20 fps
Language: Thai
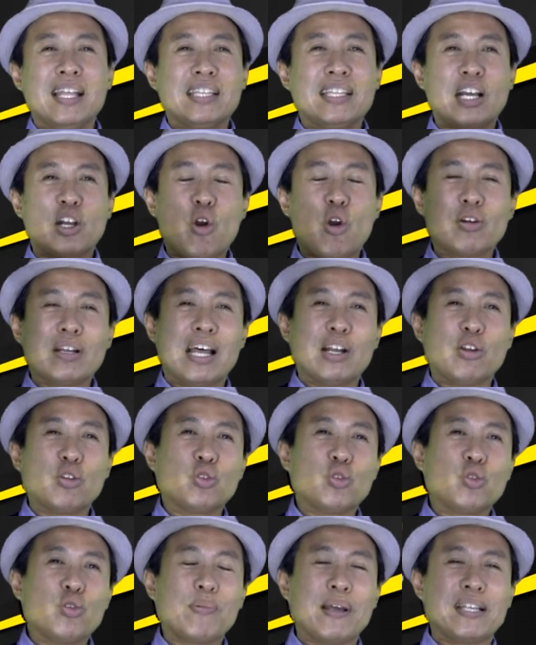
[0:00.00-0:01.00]
ถ้ากล้องหน้ารถ
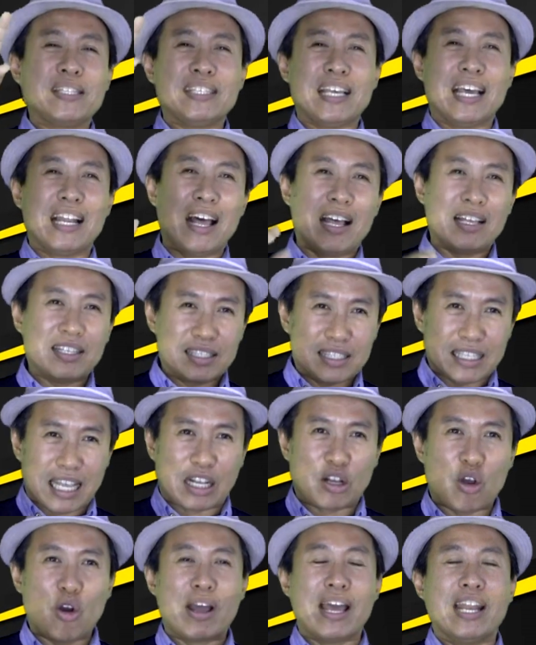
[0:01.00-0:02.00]
ทั่วไปเสียละใส่
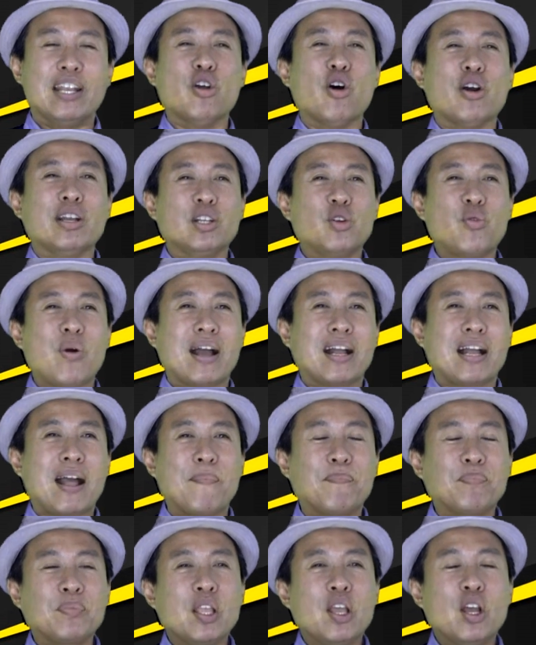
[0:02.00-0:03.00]
กล้อง Android ดีกว่าครั
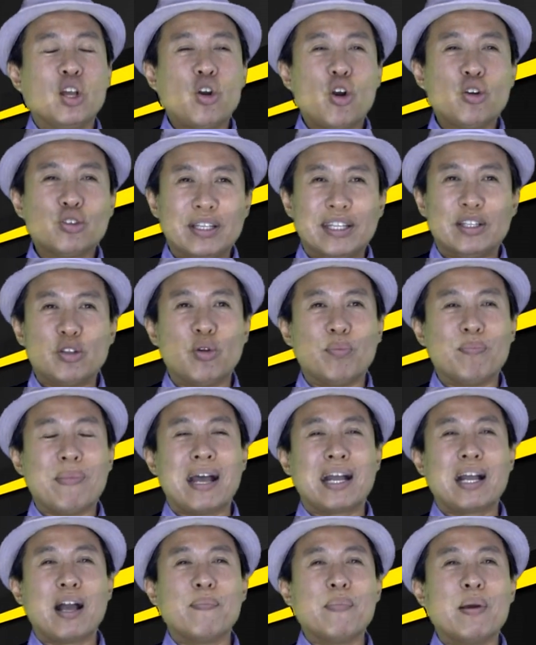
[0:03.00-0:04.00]
บกล้องตัวนี้ทนมา
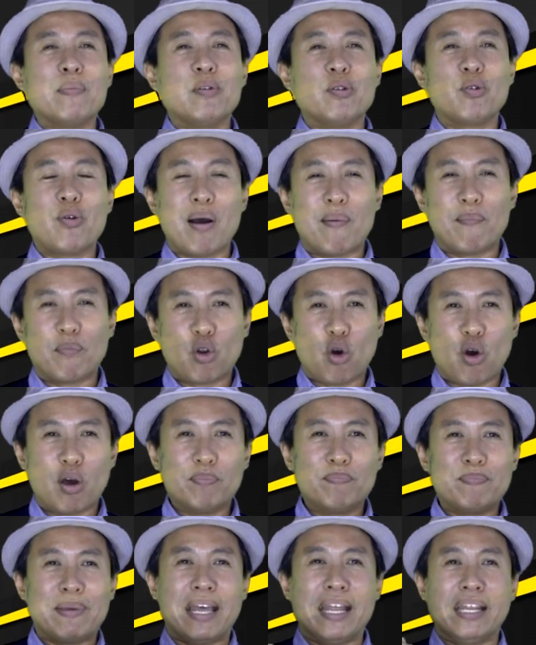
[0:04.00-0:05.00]
กครับไม่มีความร้อน
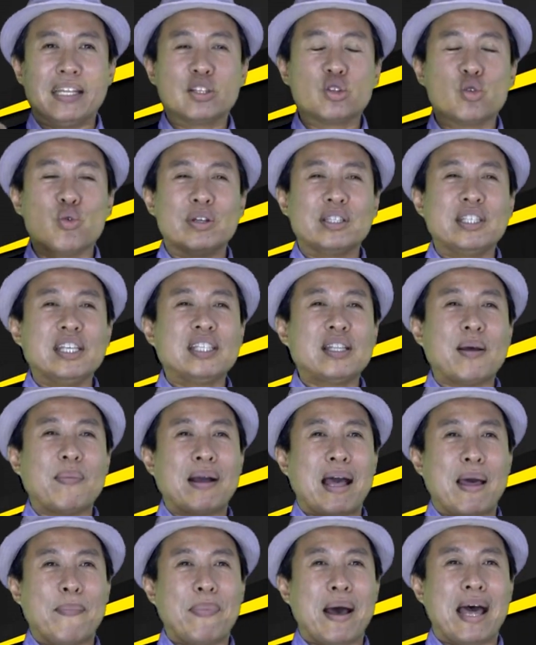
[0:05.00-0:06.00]
เป็นตัวที่
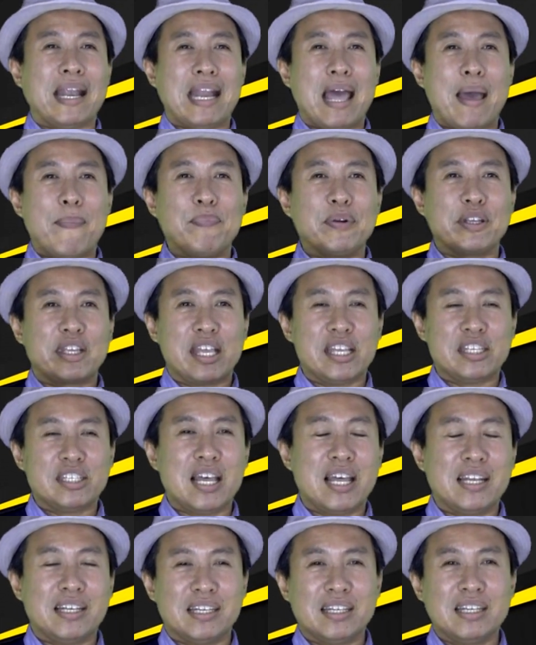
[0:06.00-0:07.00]
ทำงานผ่านแอปพลิเค
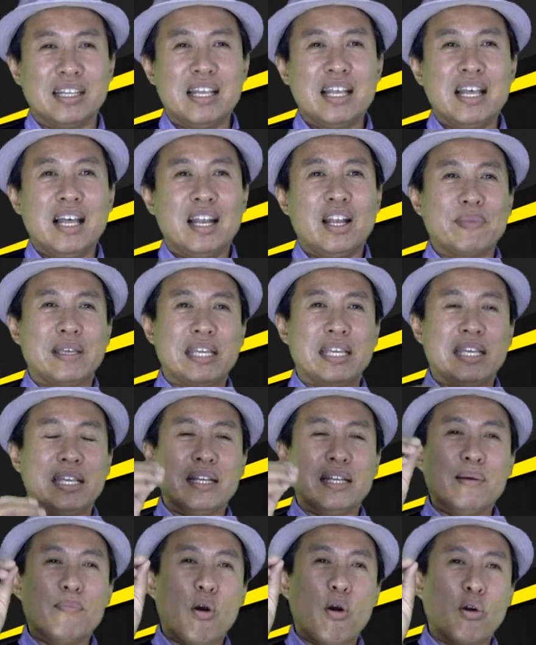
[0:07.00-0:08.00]
ชันมี
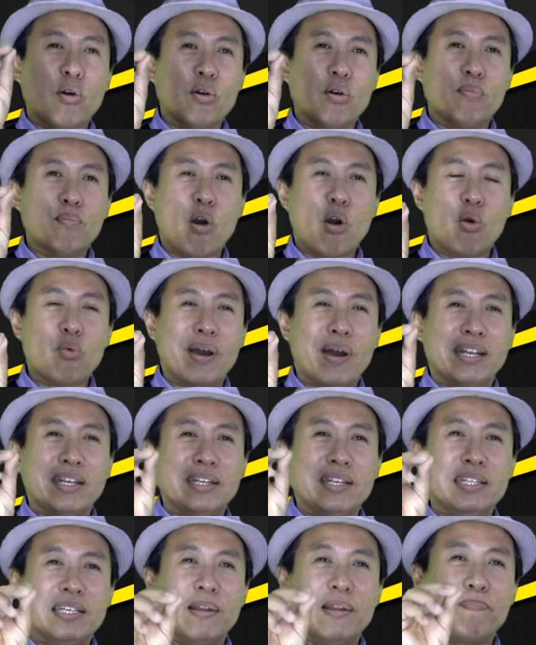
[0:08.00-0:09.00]
ระบบบอกวัน
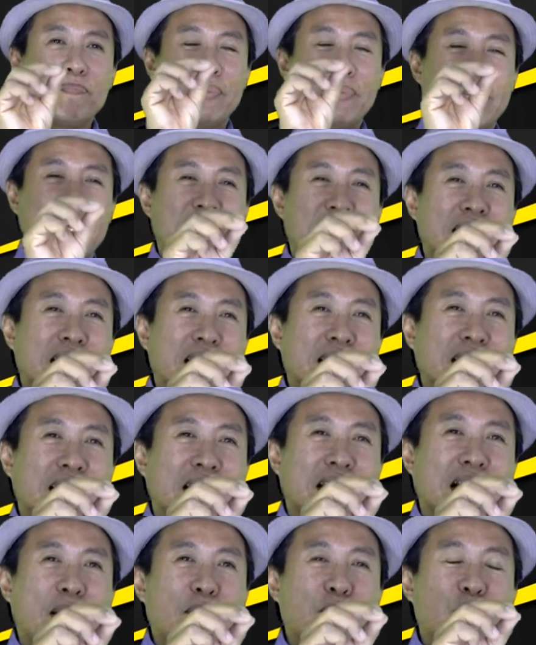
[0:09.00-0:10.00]
เดือนปี
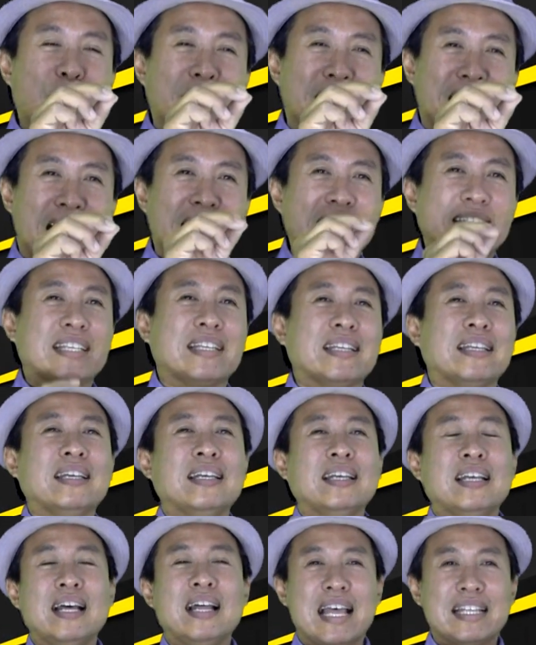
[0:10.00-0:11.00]
นะครับเวลา
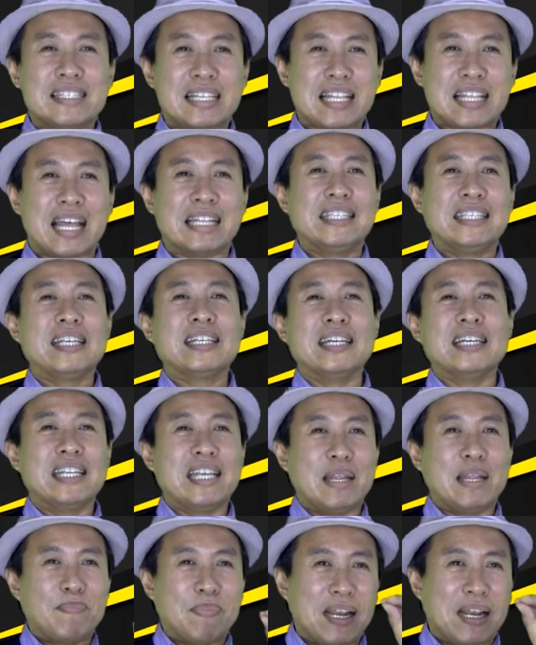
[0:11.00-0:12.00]
สถานที่เกิด
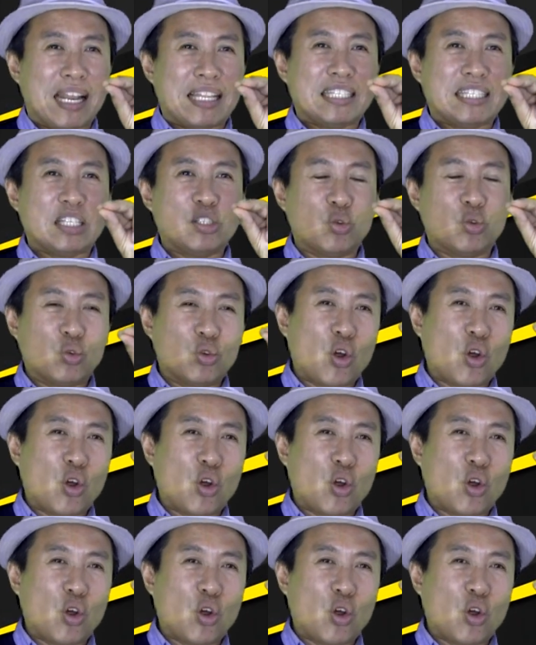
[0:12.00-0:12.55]
เหตุเป็นลัติจูด